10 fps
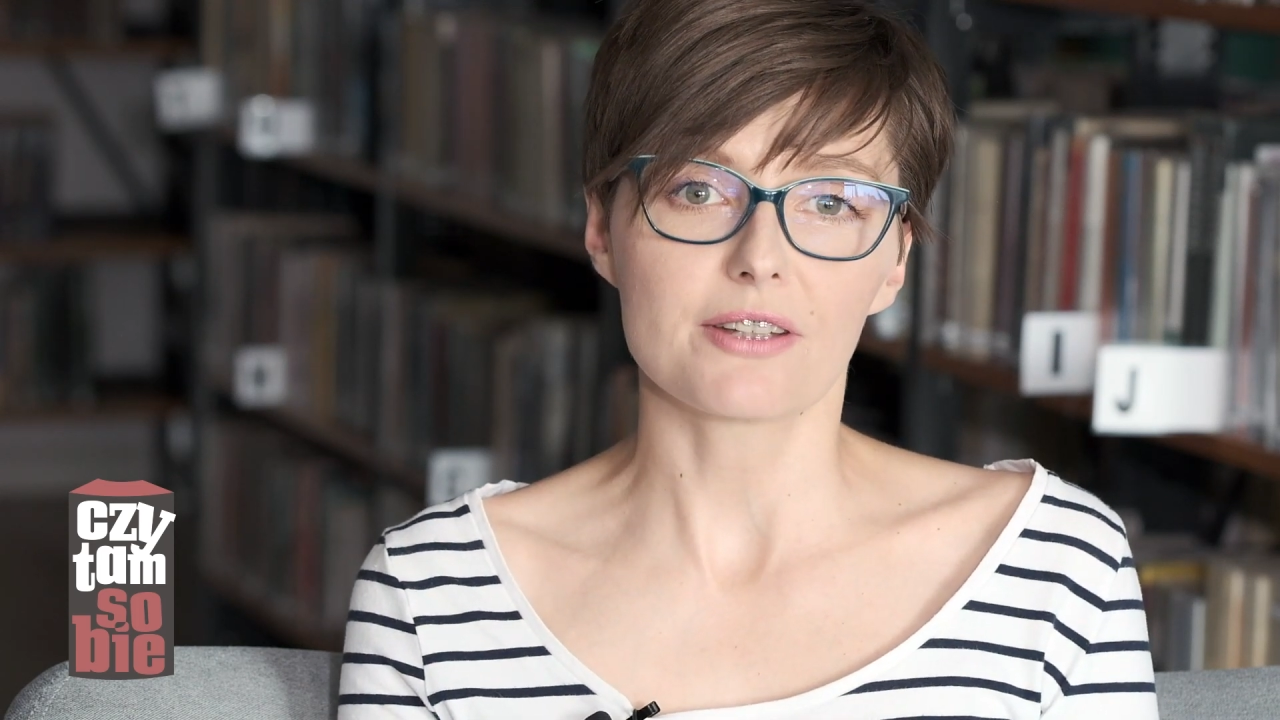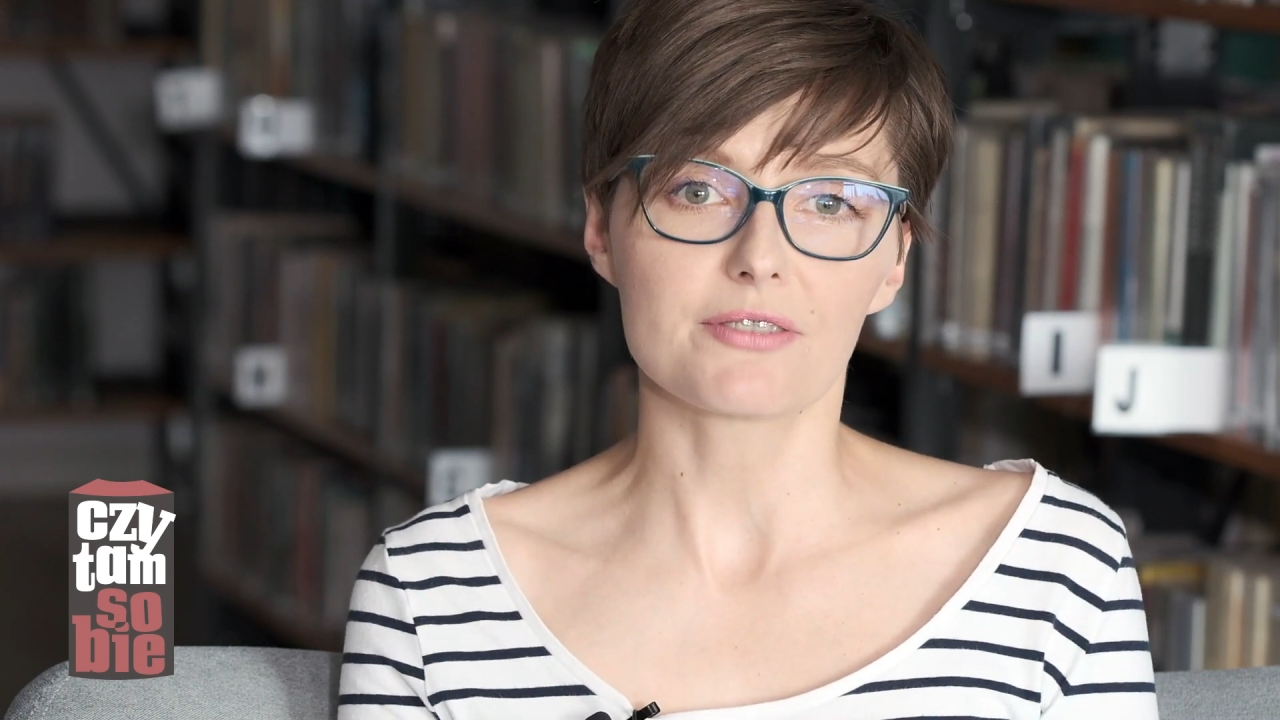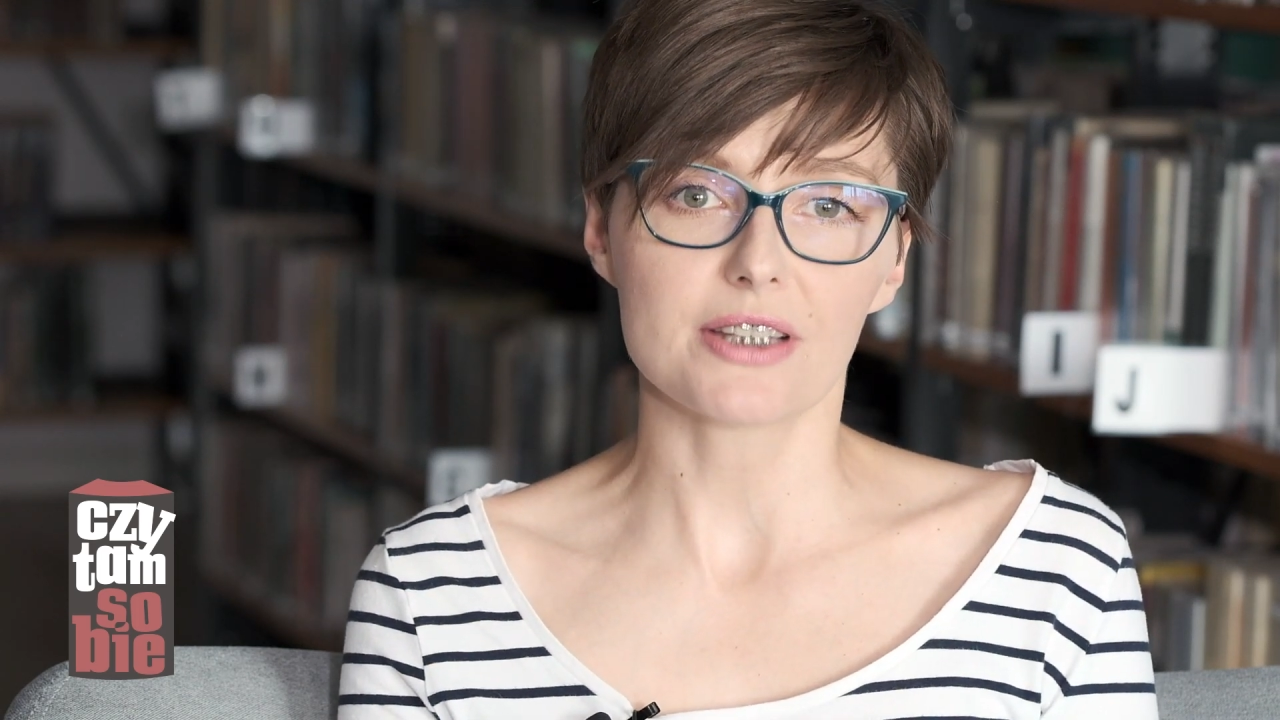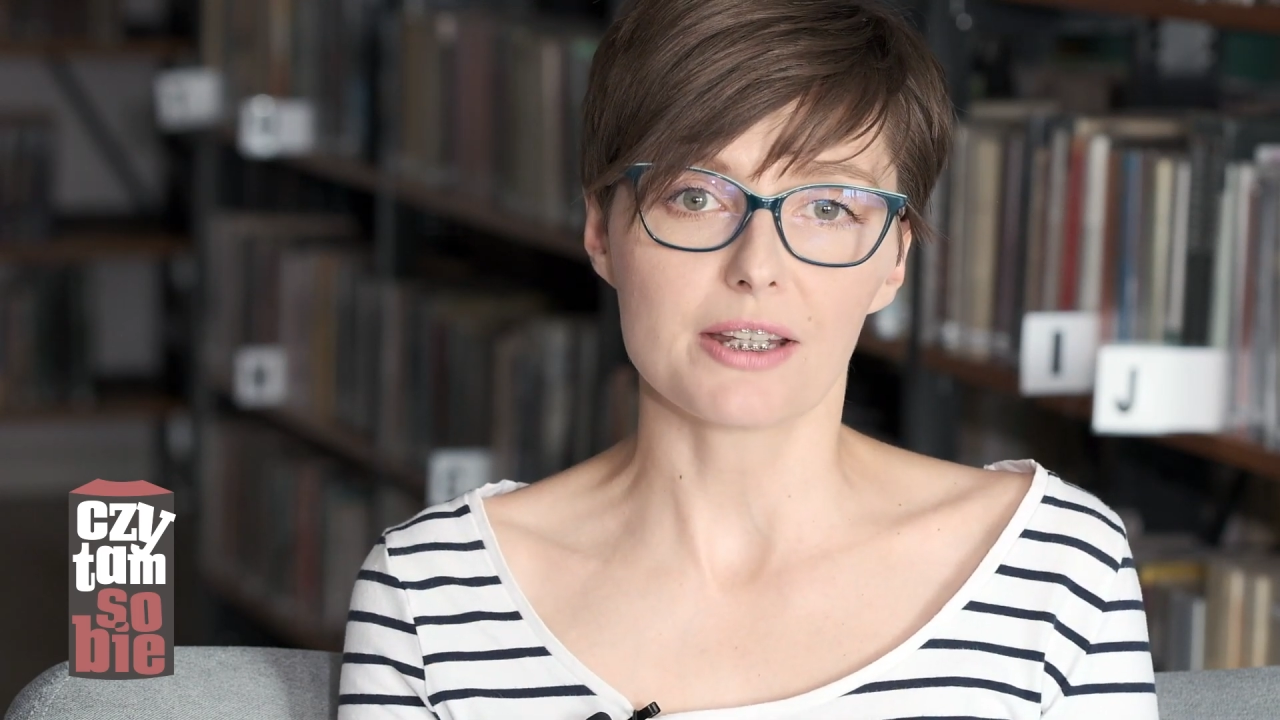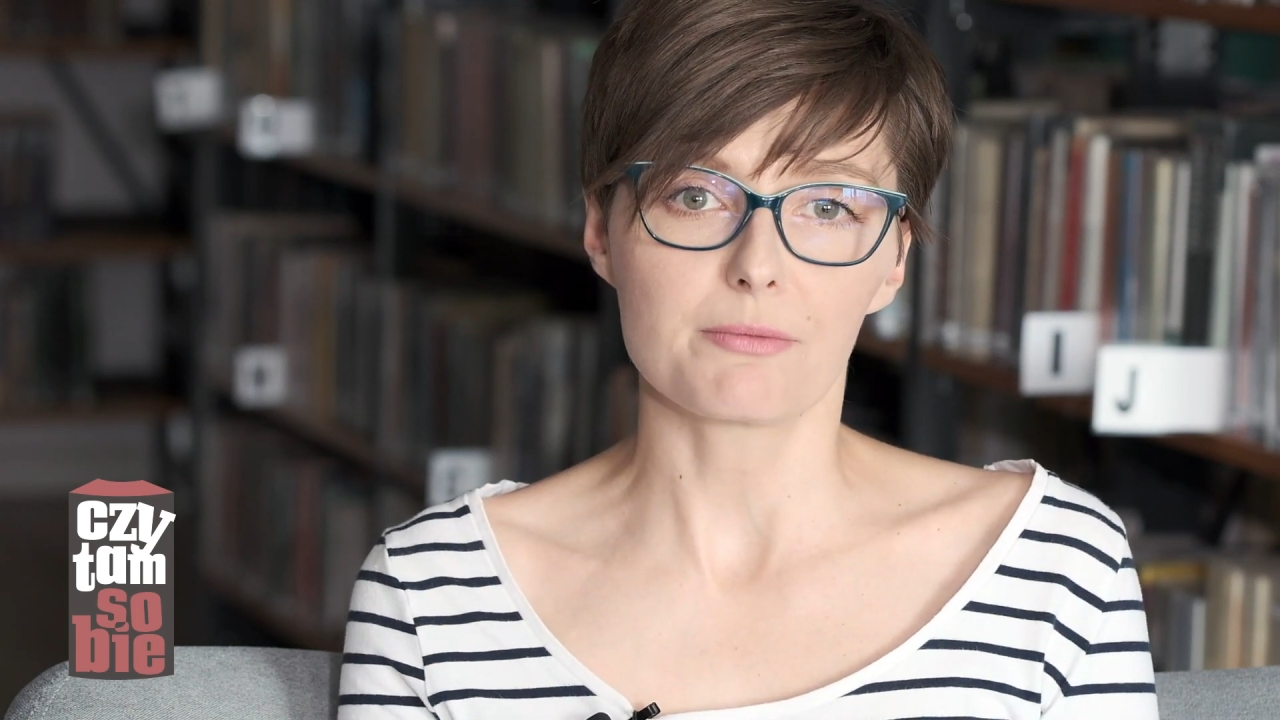
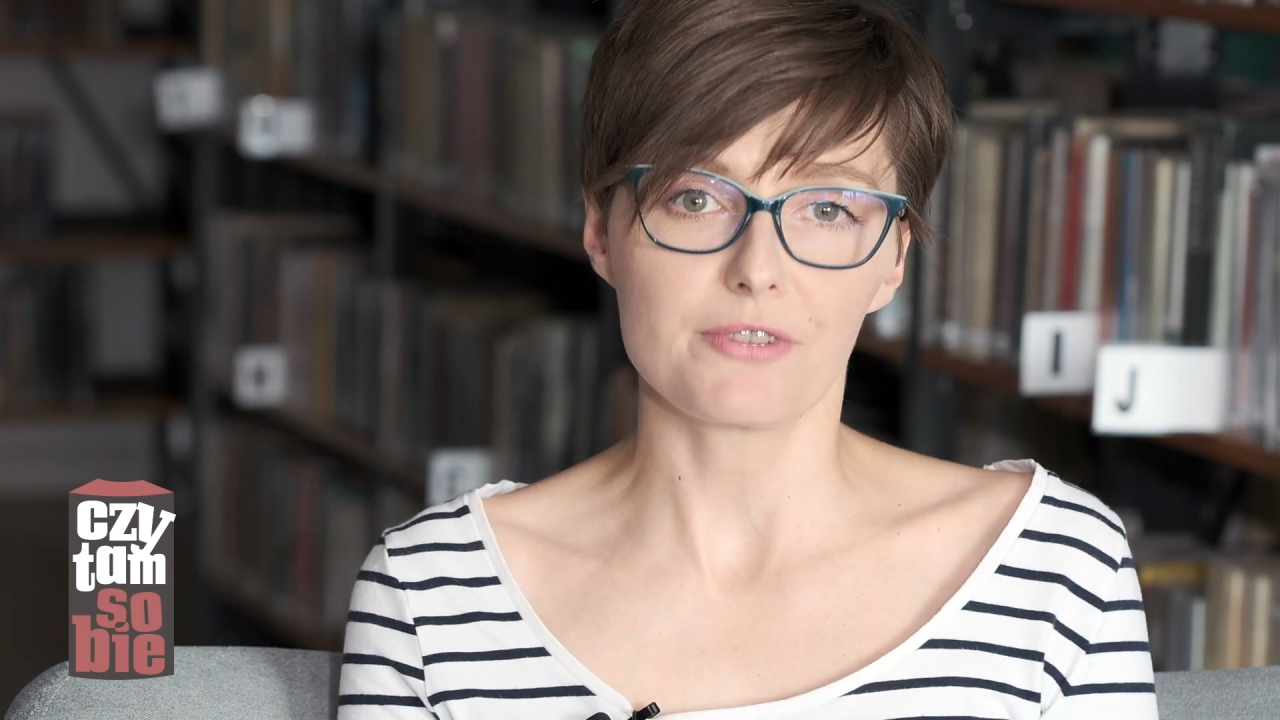nawzajem